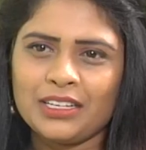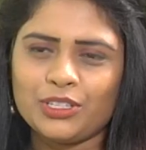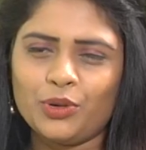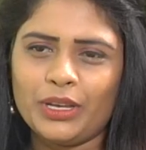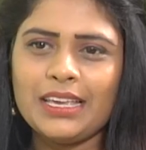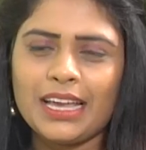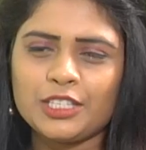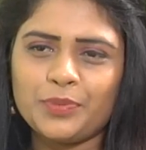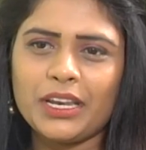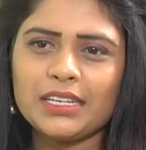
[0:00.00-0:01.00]
సో ఈ
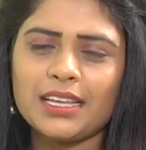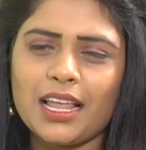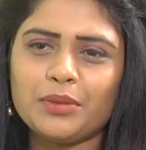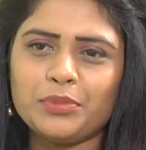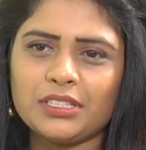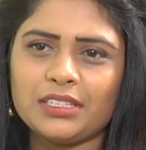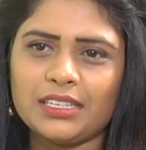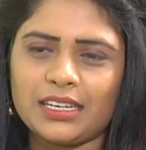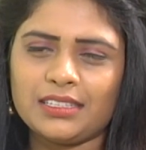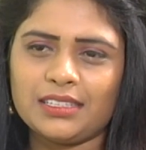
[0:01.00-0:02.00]
ఎక్స్పీరియన్స్ ఎలా అనిపిస్తుంది
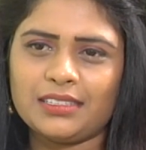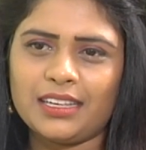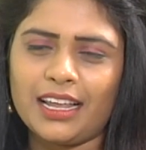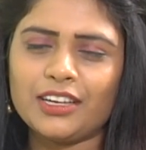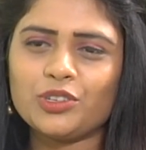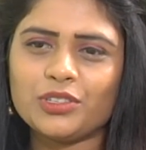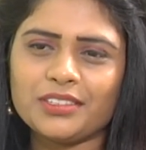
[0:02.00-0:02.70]
సక్సెస్ ఎలా ఎంజాయ్